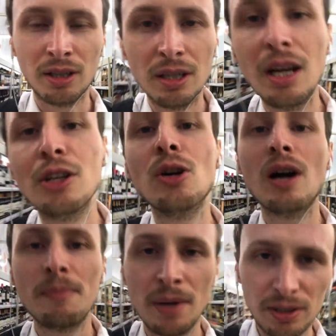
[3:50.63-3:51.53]
Я ее
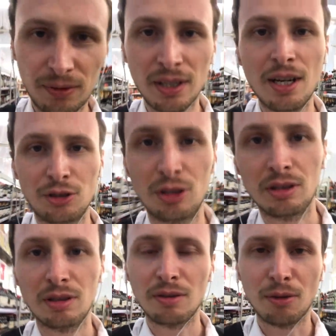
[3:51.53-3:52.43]
опять
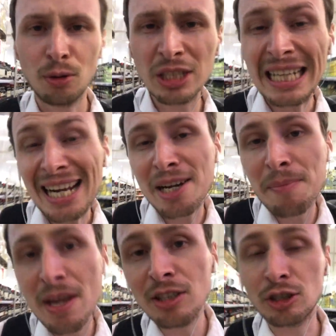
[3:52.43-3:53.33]
фигачил. Вроде как и
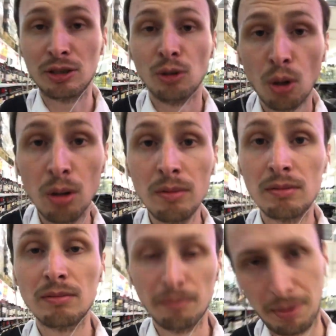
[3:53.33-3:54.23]
меньше, но
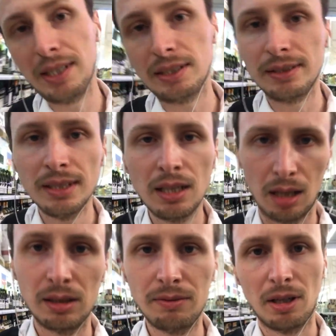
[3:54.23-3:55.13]
были дни,
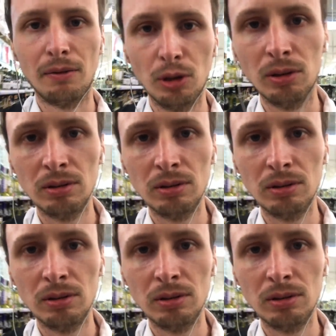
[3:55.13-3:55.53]
когда в говно.